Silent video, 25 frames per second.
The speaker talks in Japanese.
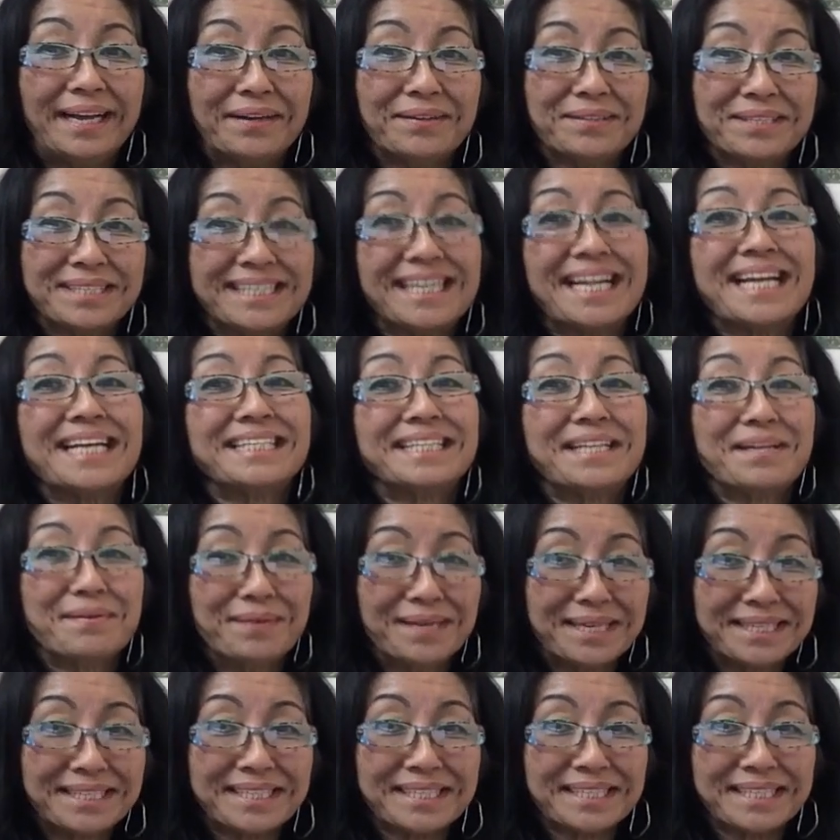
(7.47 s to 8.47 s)
お伝えして
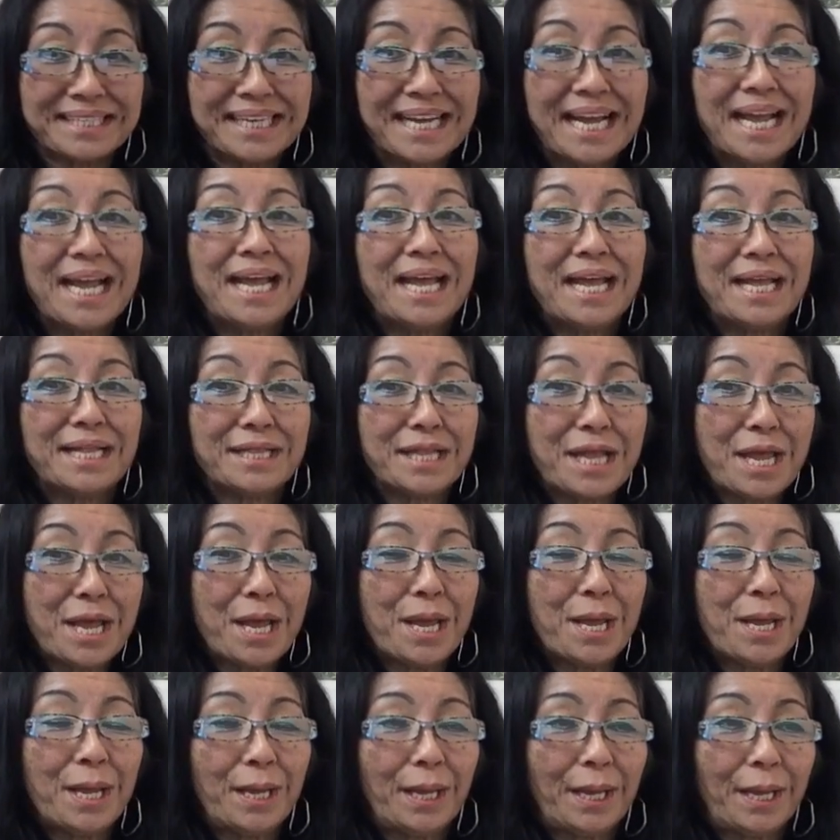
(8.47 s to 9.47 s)
ますで